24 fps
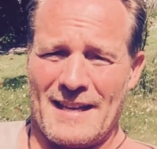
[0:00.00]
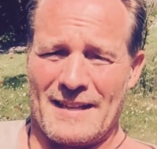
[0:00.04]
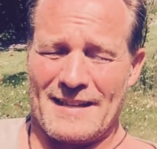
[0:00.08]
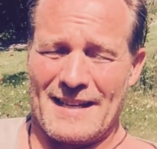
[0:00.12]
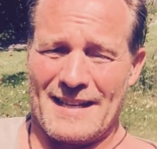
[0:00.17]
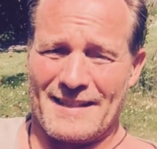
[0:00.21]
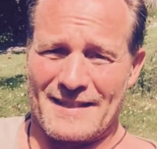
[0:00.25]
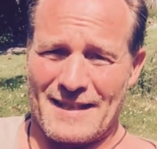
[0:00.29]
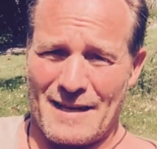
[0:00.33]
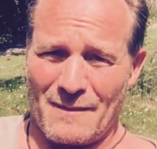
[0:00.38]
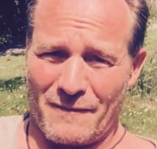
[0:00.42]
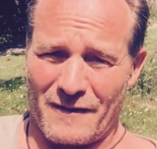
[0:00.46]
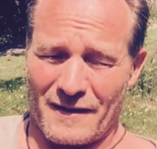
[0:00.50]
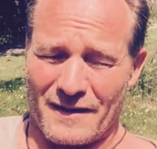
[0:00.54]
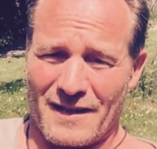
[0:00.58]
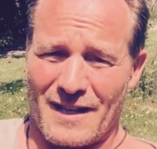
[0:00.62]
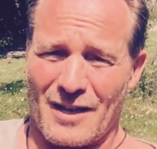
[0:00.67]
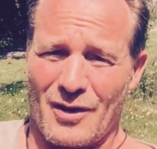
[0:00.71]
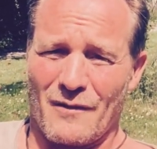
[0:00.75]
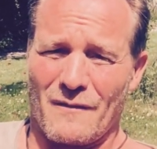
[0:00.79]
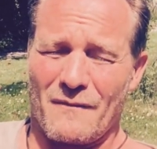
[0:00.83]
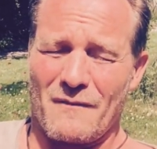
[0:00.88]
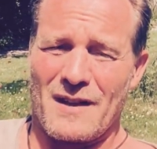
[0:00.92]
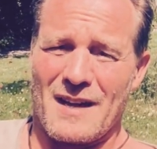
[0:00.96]
Deshalb
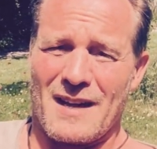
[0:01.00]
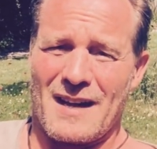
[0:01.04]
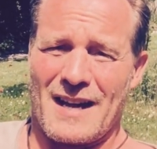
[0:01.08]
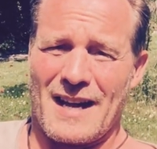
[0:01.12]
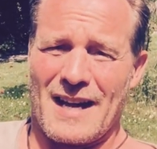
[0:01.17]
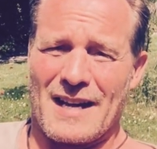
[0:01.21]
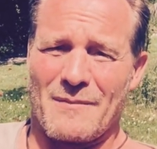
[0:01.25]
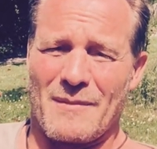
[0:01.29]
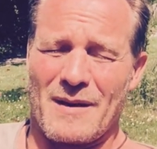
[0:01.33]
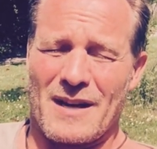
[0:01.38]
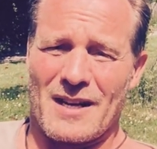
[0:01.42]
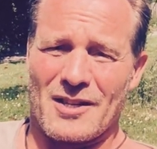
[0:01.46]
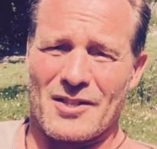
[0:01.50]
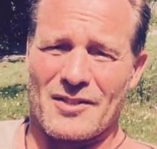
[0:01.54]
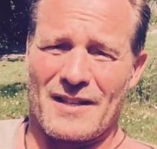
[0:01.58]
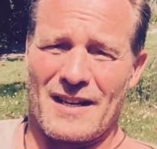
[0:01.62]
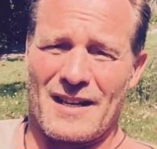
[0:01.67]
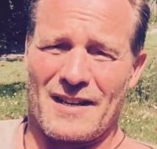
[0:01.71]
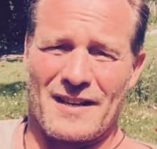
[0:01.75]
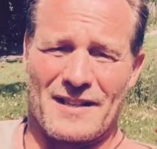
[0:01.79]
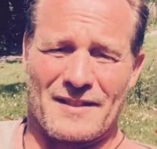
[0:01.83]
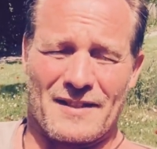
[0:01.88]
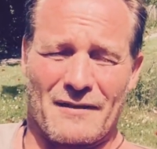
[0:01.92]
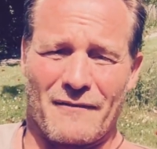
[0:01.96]
vertrauen wir einem
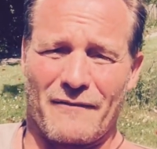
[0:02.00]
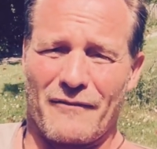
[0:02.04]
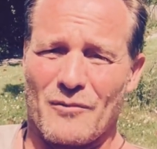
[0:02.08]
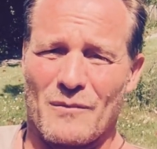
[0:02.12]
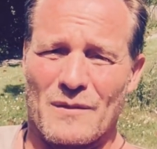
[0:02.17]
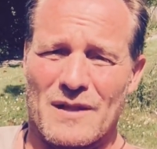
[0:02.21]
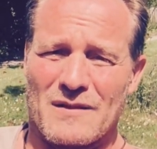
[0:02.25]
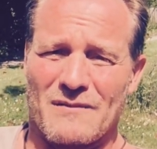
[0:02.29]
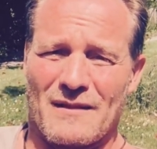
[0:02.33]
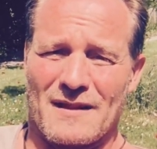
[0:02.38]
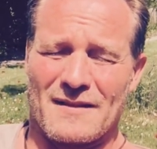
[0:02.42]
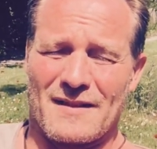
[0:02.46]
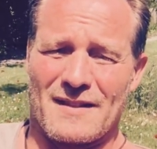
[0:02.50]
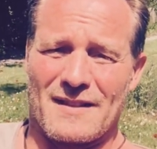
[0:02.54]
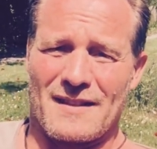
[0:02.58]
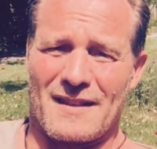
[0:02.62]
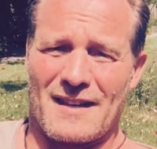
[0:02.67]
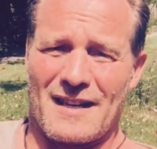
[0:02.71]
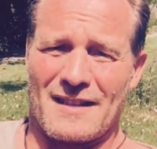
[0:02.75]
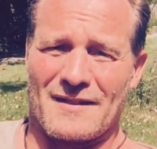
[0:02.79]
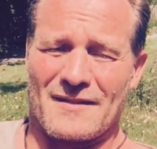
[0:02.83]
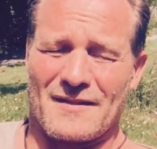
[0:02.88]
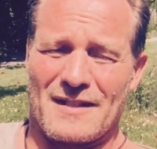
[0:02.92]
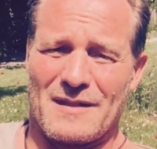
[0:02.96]
Hersteller, der seit 25
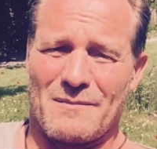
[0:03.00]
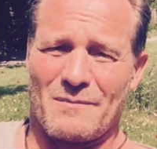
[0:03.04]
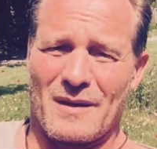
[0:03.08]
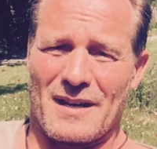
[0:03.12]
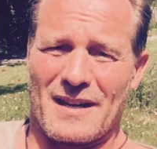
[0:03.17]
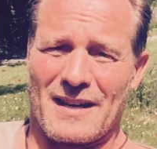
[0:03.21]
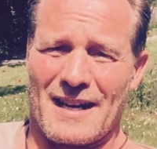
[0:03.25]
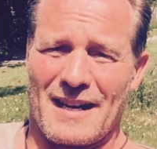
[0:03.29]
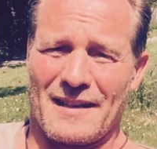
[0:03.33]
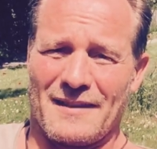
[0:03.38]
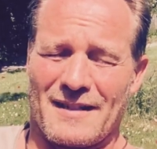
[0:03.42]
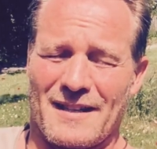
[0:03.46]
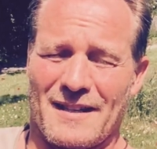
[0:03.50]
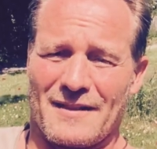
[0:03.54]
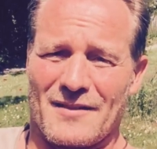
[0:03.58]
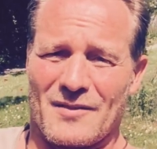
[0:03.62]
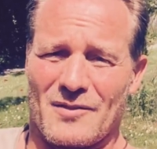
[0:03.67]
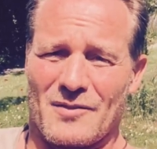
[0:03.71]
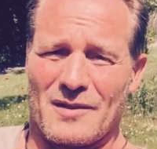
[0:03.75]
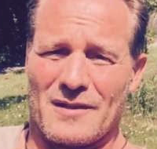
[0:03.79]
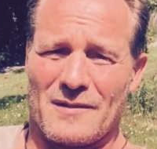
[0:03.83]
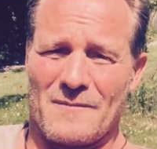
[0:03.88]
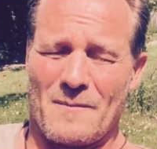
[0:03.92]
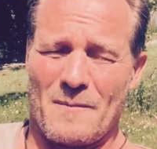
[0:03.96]
Jahren sich bekannt hat
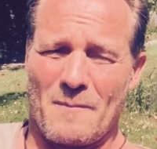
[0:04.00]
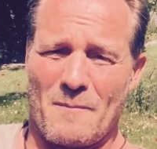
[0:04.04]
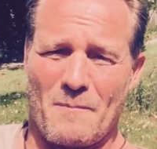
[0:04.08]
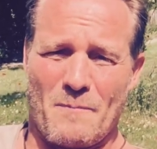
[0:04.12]
zur